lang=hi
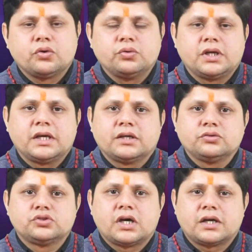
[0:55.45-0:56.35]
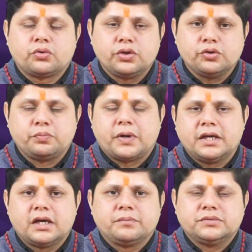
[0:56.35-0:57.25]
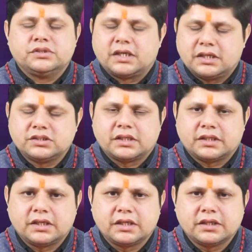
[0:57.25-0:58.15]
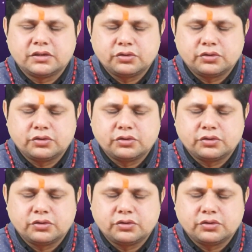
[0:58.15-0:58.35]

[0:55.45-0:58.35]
कुंडली के अनुसार कोई उपाय आप जानना चाहते हैं